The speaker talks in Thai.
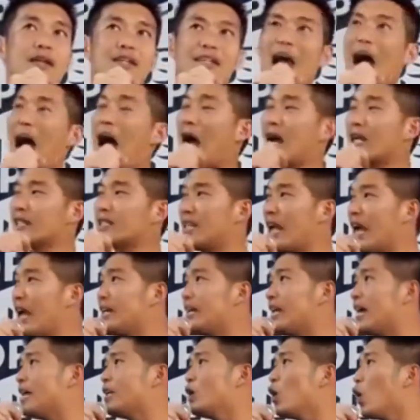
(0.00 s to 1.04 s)
อย่างเช่น
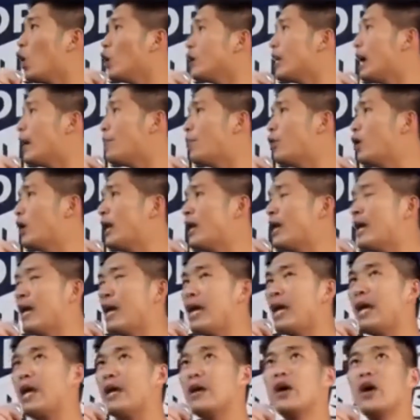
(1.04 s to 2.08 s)
ในนนทบุรี
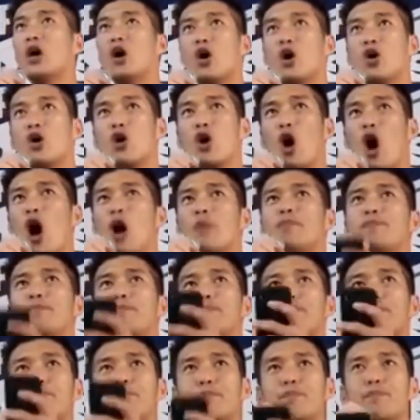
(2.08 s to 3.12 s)
งบ
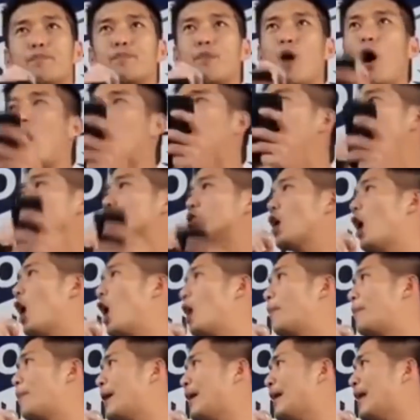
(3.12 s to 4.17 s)
อบจ
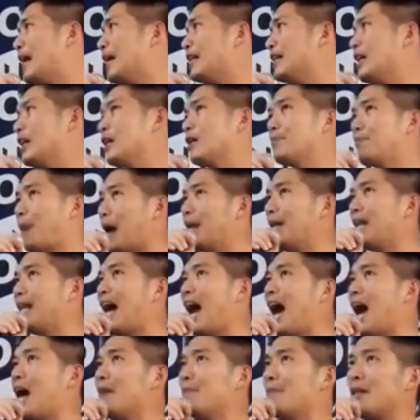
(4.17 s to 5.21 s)
ปีละ หนึ่งพัน
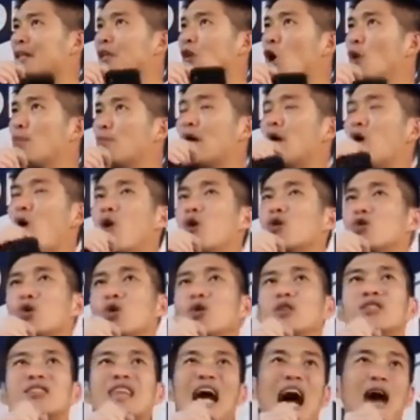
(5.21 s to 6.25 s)
ล้านเป็นงบลงทุ
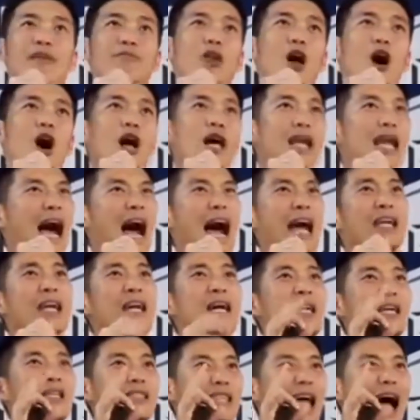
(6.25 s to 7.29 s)
น สามร้อย ล้าน
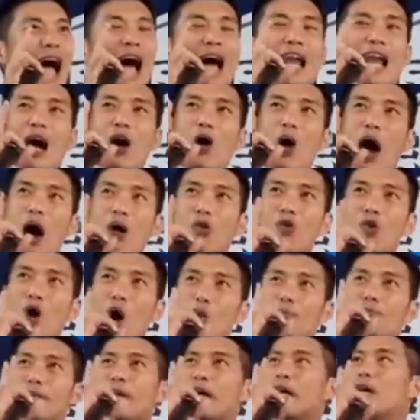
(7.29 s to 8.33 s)
ถ้าเราเอาง
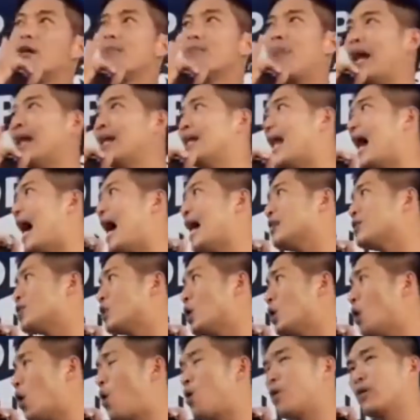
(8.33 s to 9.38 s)
บ หนึ่งพัน ล้าน
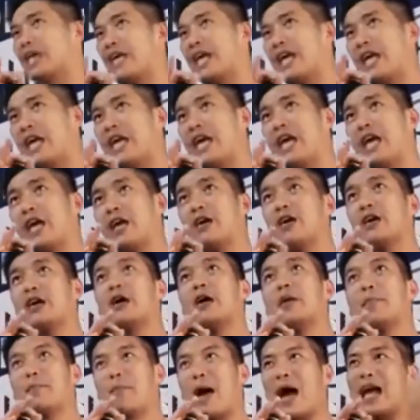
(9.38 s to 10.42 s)
ตรงนี้
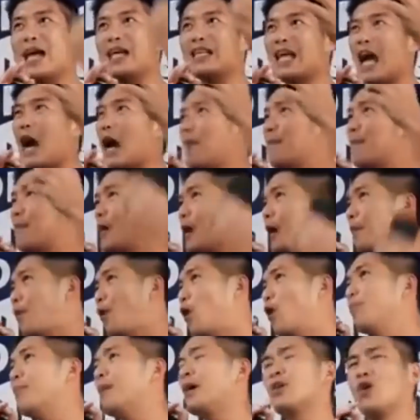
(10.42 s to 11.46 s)
ไม่ทำเพื่อผ
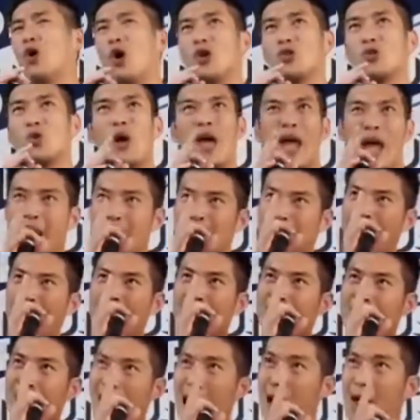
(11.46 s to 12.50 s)
ลประโยชน์ตัวเองแต่
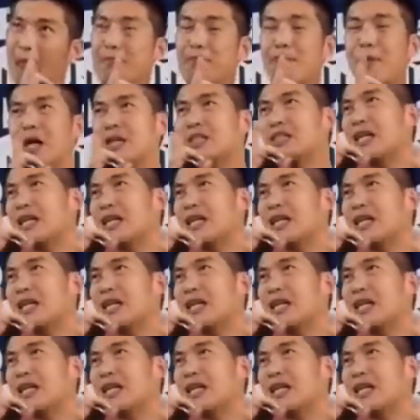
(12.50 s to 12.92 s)
ทำเพื่อ